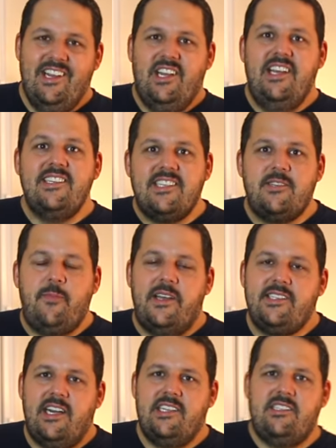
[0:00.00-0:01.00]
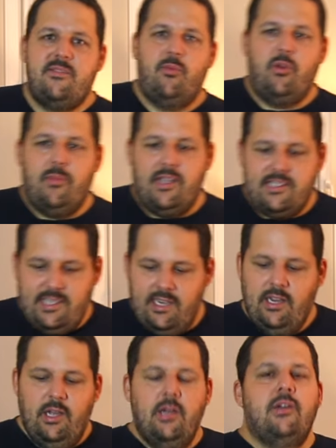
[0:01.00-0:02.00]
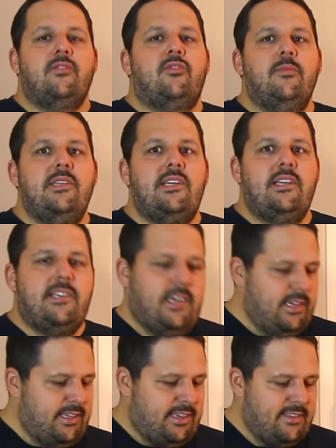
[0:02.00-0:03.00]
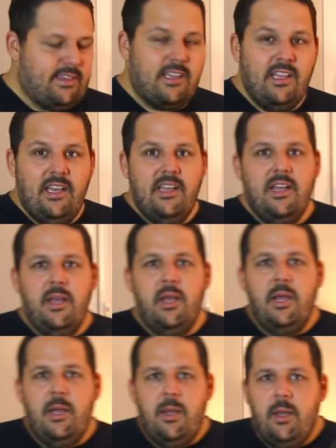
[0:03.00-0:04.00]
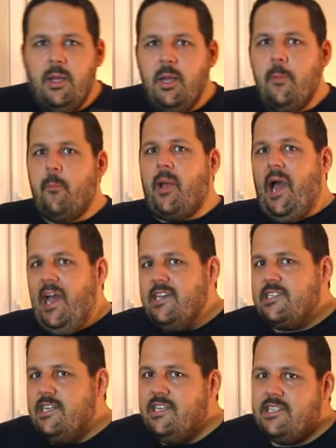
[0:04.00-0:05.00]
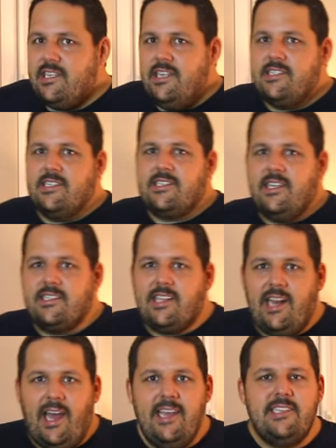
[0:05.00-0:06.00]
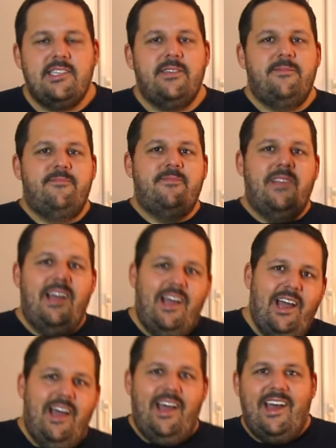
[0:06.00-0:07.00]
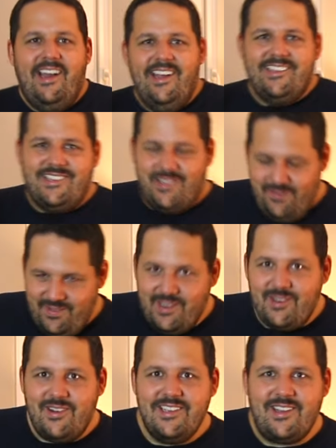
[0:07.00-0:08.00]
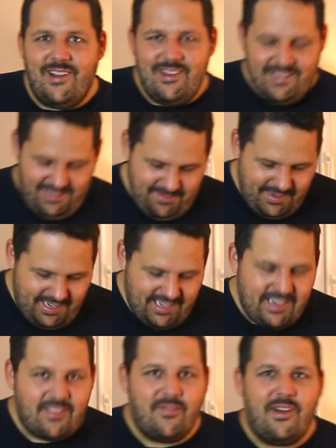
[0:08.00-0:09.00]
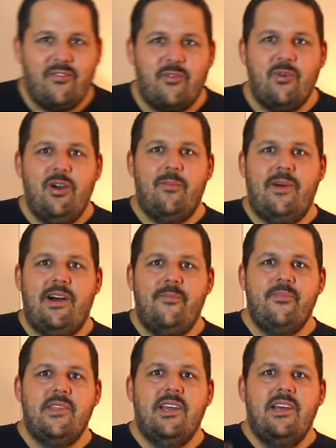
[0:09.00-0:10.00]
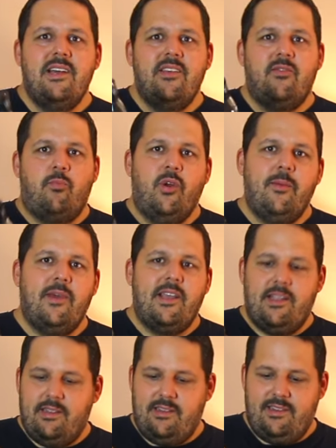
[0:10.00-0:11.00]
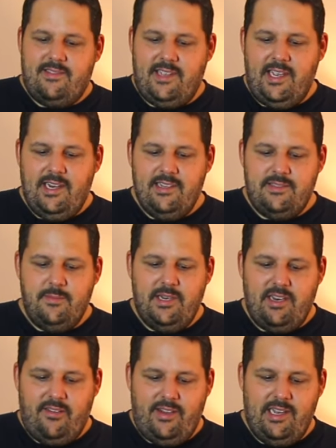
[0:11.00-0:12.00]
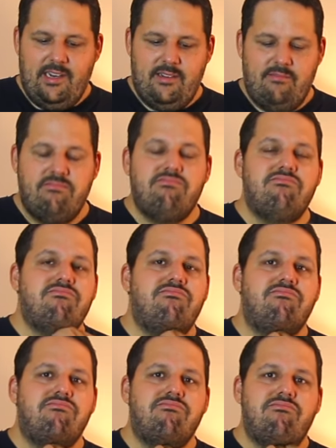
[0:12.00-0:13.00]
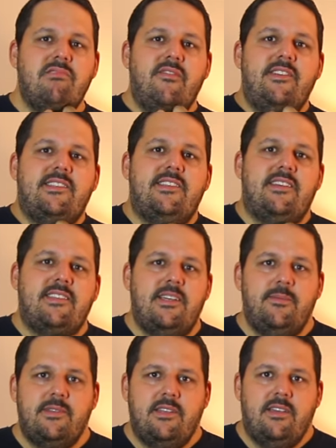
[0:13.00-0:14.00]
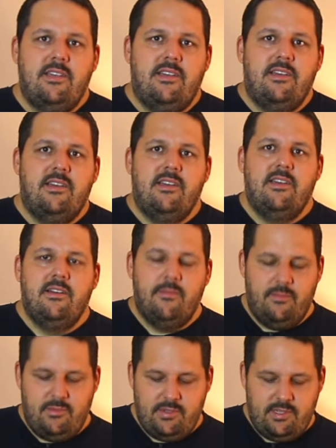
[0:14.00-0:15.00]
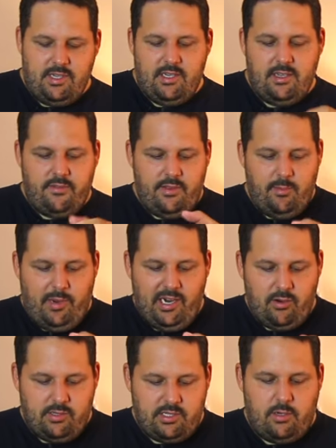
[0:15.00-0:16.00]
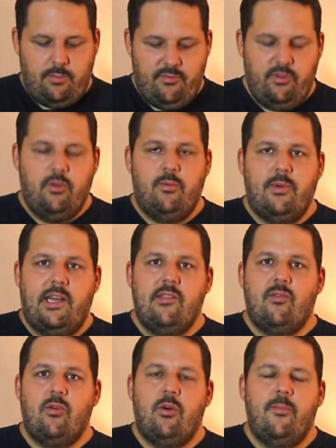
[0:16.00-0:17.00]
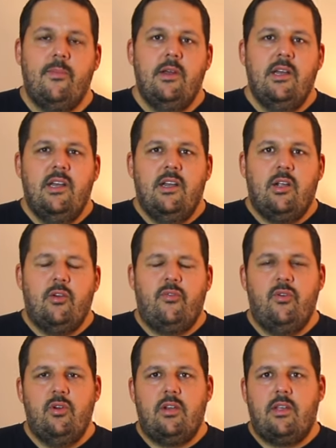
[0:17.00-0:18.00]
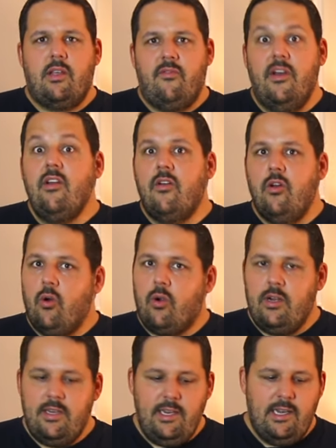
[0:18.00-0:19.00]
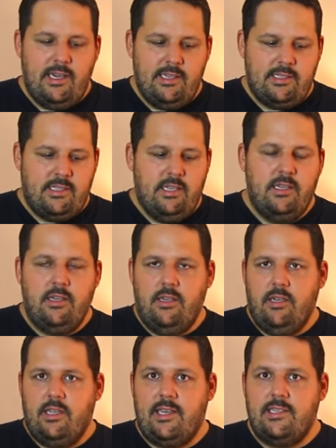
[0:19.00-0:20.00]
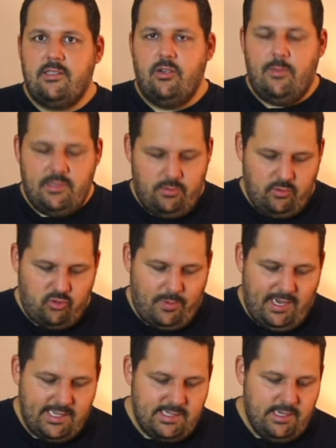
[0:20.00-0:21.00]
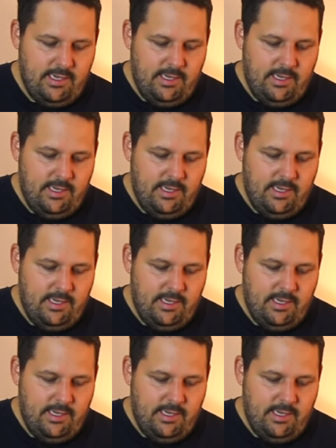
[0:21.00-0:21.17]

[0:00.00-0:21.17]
ist es besser als ein Springbank 10? Zumindest hätte ich gesagt, preislich ist es das gleiche. Na, das stimmt natürlich auch nicht mehr. Das war früher mal. Springbank 10 ist mittlerweile, ihr wisst ja selbst, ja, musste ja irgendwie eine Bank ausrauben für, um ranzukommen gefühlt, wenn du einen Local Dealer hast, äh, kriegst du nochmal so einen Spaß.